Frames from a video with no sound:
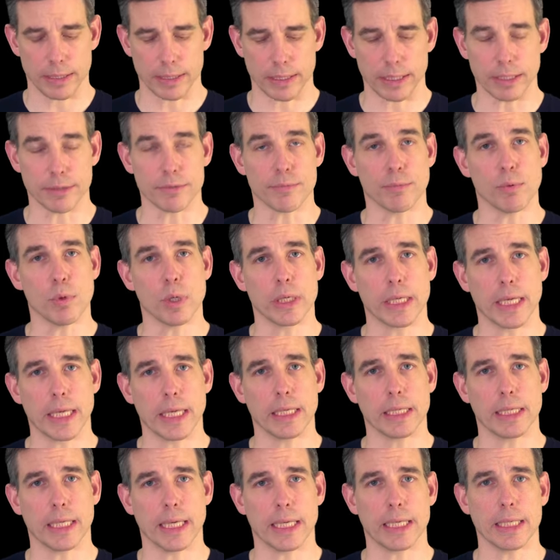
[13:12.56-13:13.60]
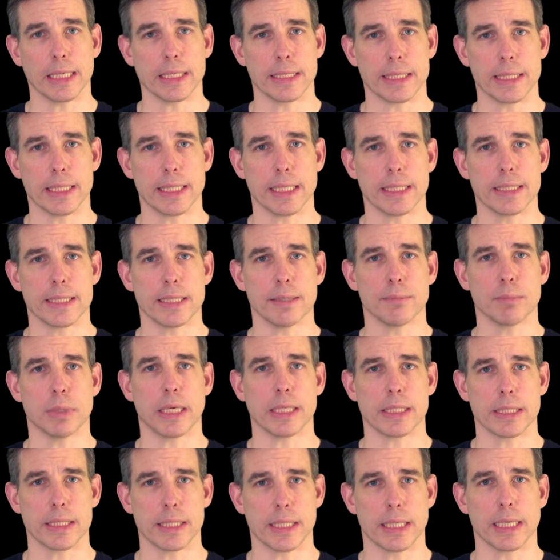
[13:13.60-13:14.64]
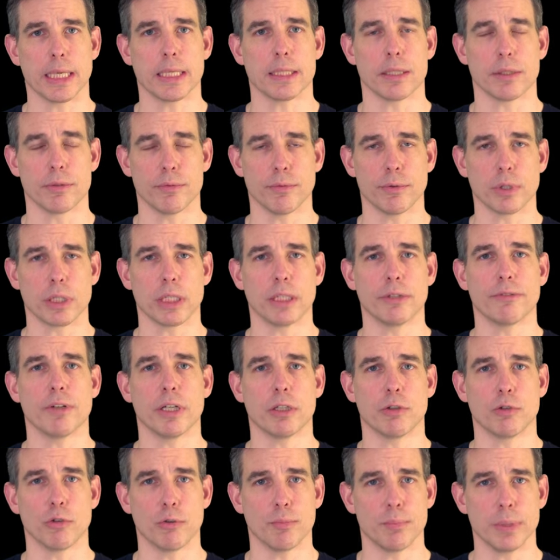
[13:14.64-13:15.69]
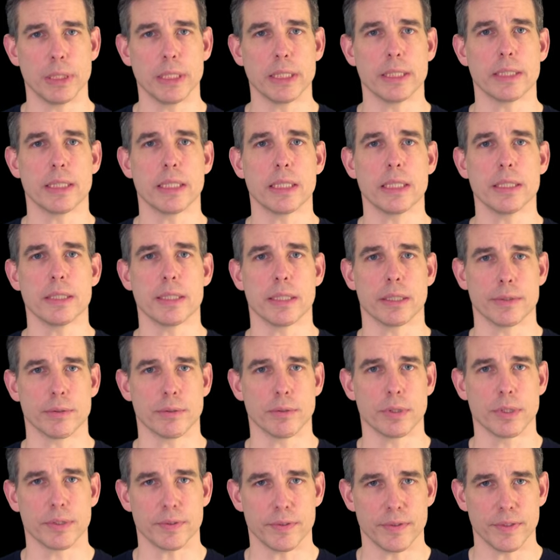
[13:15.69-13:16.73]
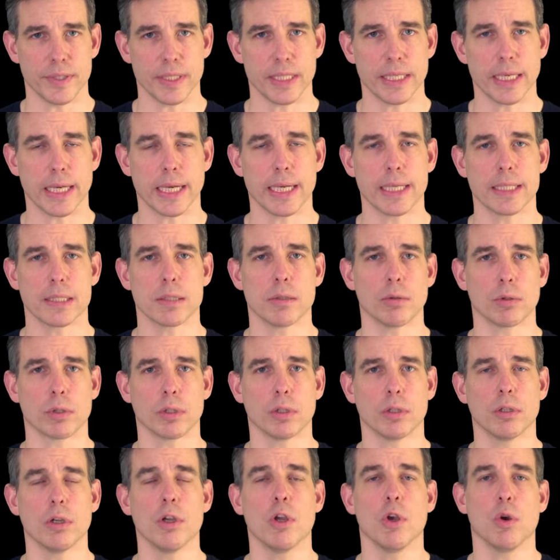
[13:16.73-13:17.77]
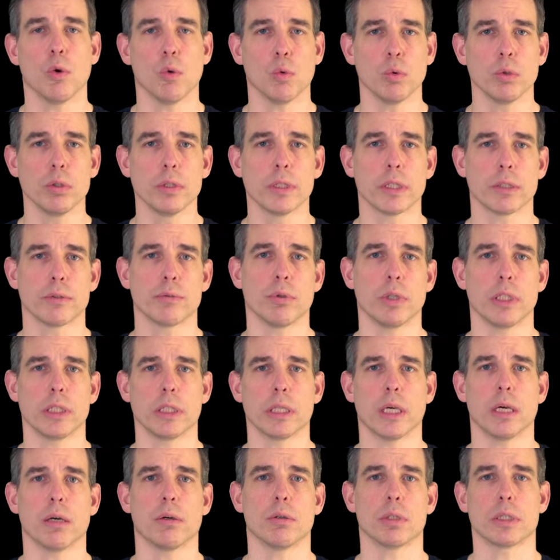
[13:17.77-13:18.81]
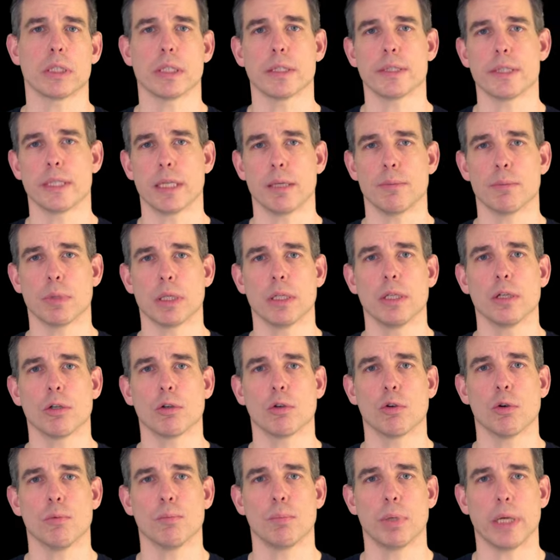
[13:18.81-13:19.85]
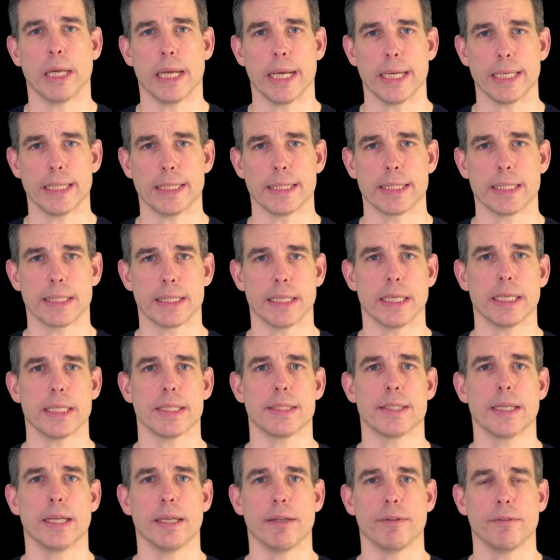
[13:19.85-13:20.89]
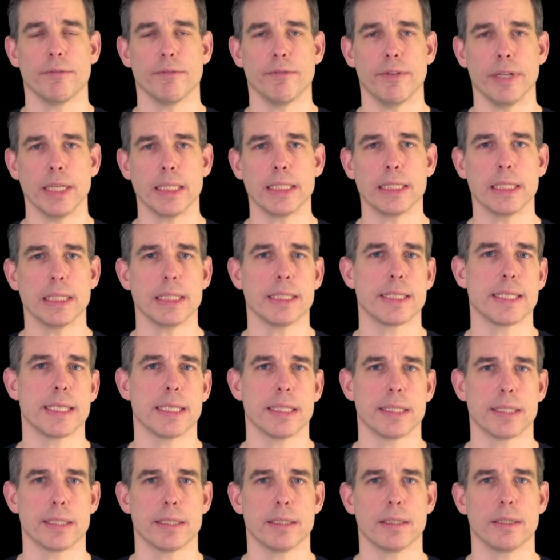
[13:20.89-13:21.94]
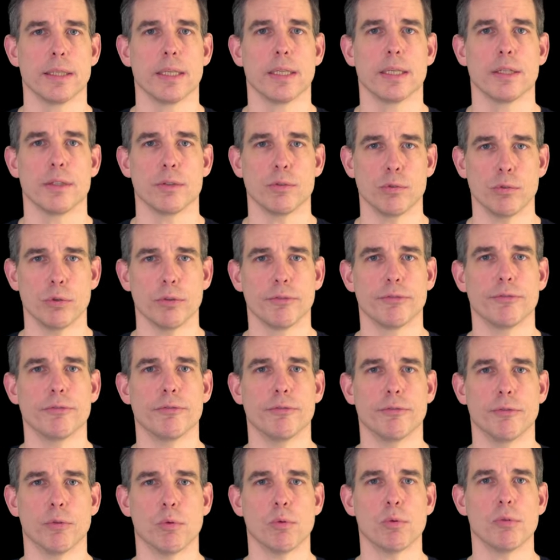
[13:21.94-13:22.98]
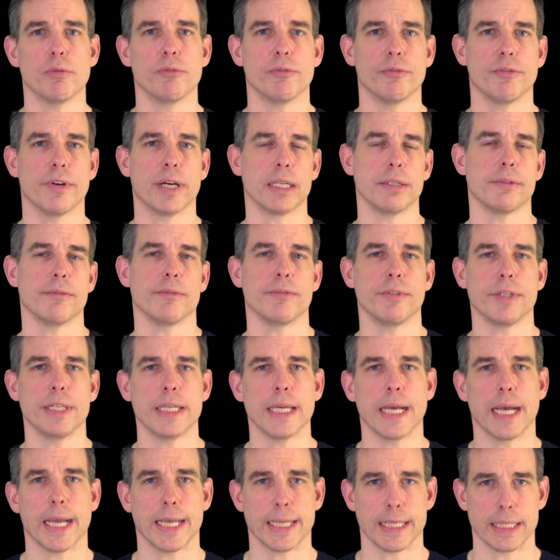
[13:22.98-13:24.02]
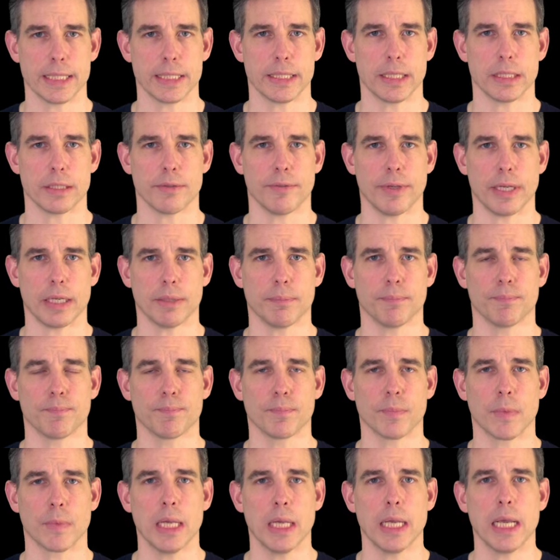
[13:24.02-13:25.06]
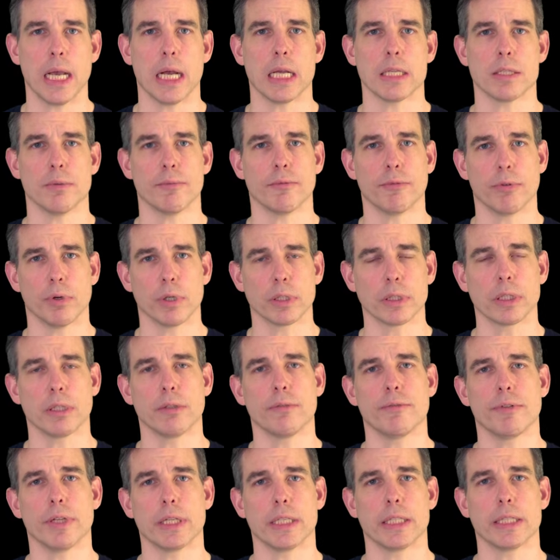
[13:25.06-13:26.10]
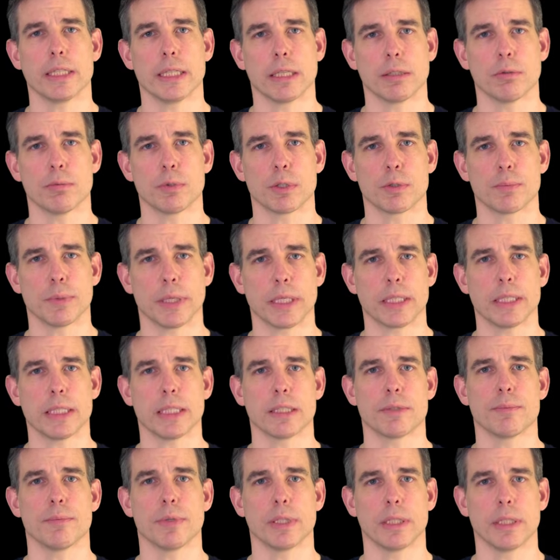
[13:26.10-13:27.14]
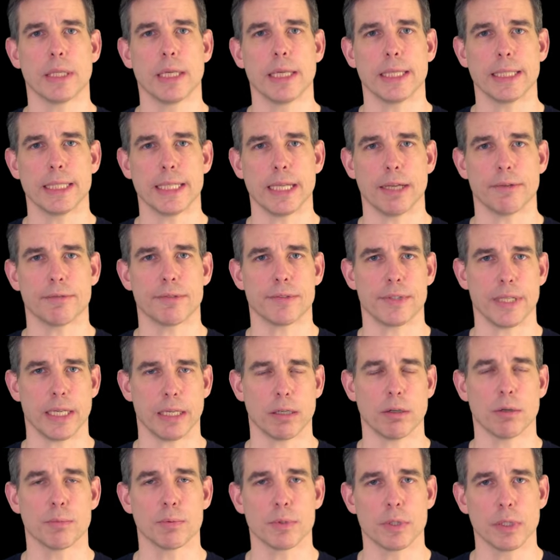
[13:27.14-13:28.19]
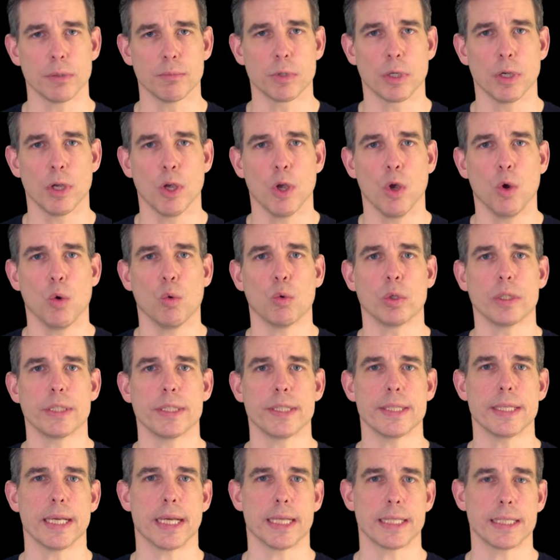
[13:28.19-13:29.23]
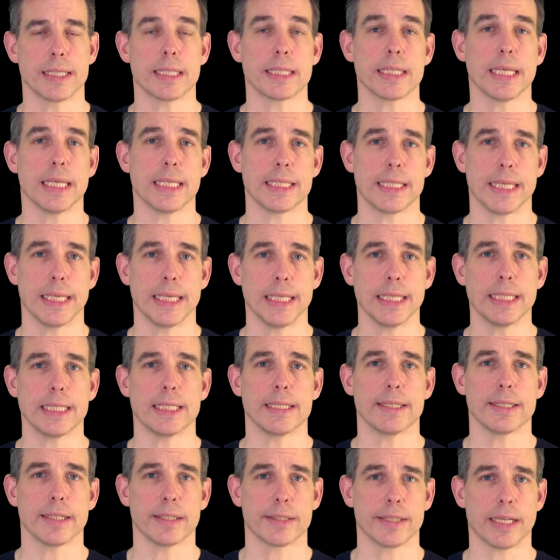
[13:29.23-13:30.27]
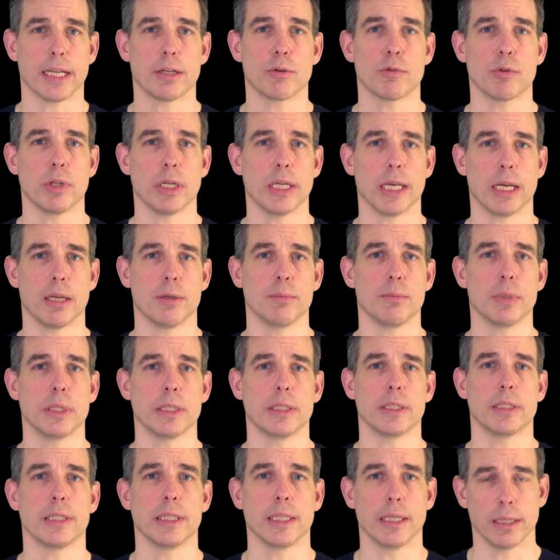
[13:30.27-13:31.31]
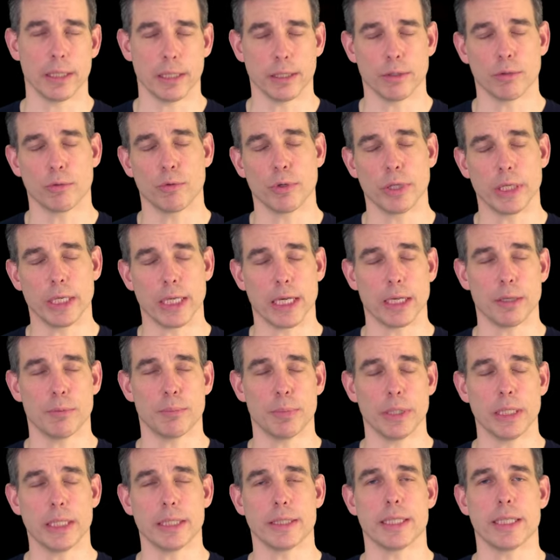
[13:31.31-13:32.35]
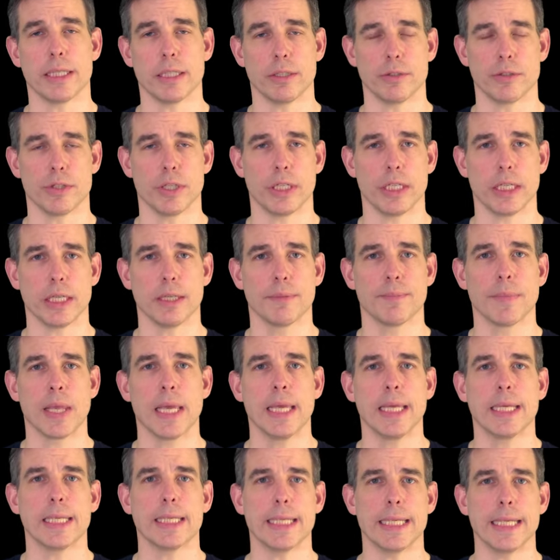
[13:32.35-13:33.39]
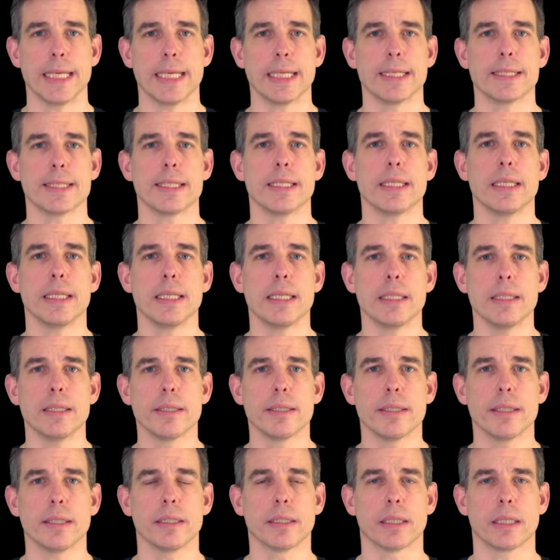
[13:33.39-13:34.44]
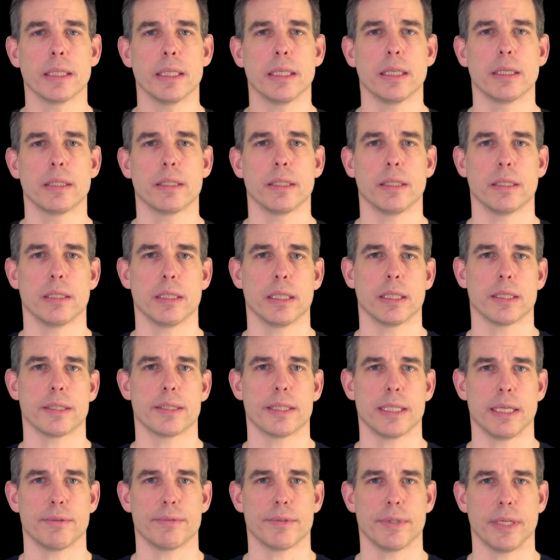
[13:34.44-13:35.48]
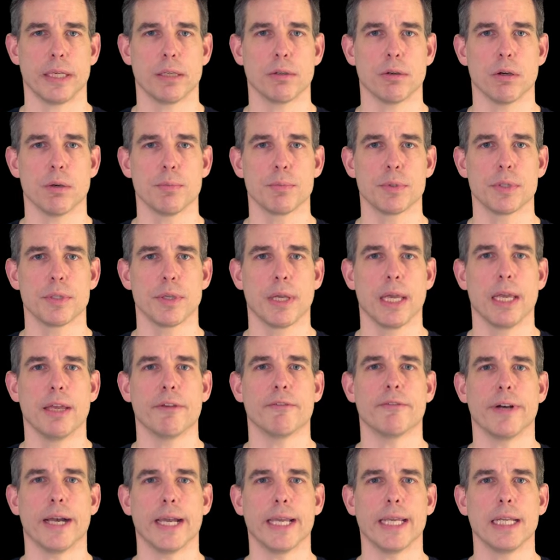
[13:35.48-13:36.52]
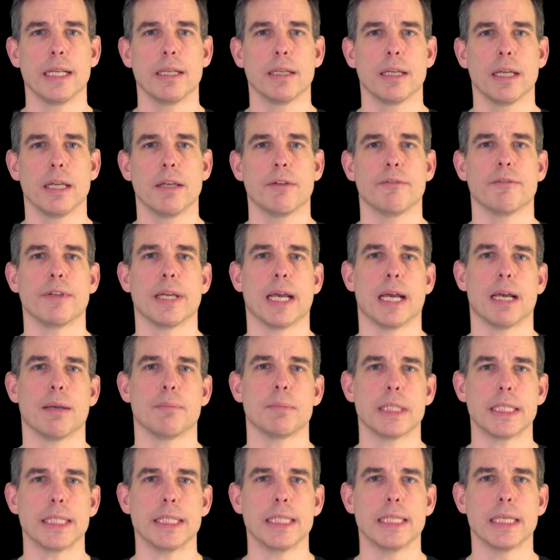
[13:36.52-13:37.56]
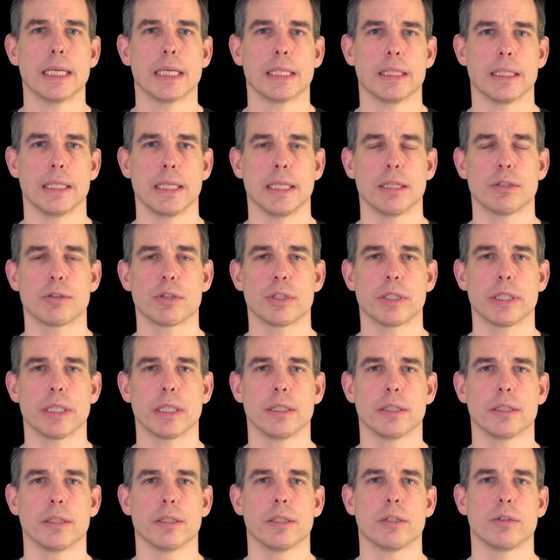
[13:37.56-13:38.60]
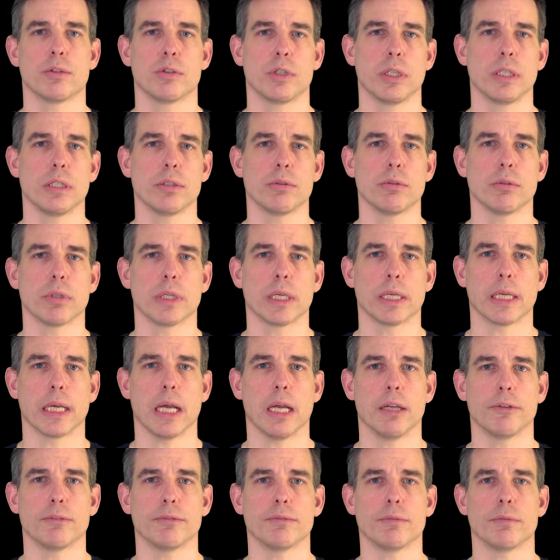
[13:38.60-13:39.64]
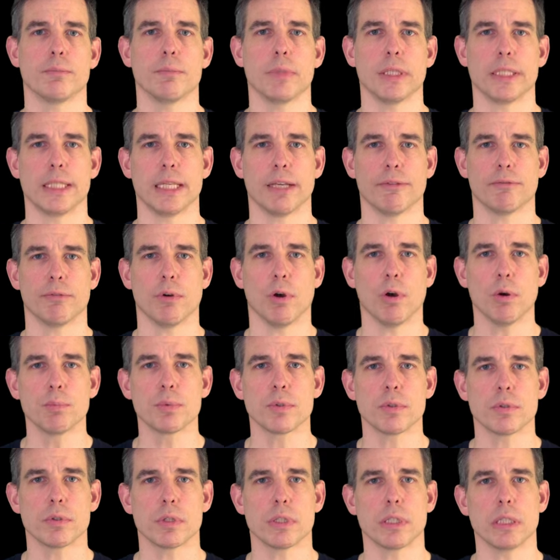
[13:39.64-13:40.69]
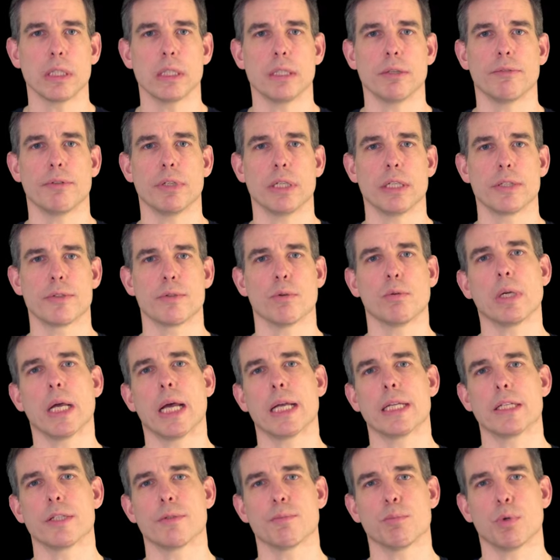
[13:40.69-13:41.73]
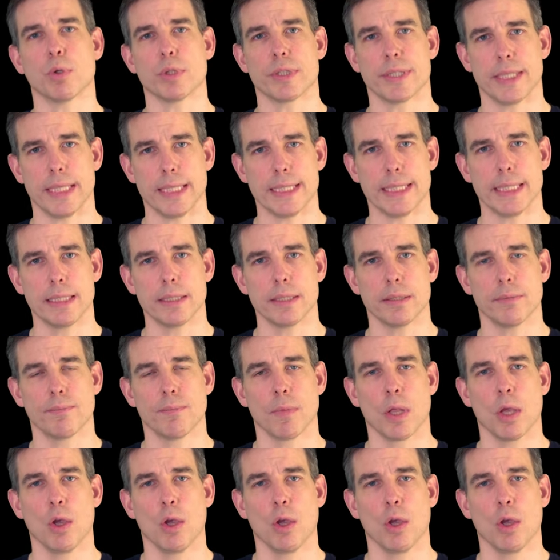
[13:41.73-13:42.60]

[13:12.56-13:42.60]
das Vorgehen gegen Inzidenzen im Bereich Sicherheit, also wirklich Vulnerabilities, also Sicherheitslücken und natürlich auch das Thema Compliance, das heißt, welche Lizenzen dürfen wo, wann, wie eingesetzt werden. Also im Folgenden werde ich darüber sprechen, dass man DevSecOps nimmt und dieser Ansatz SRE, dieser Site äh, Reliability Engineer, der ist integriert in das DevSecOps, weil wir haben hier an der Stelle schlicht und ergreifend mit DevOps die Definition eines Prozesses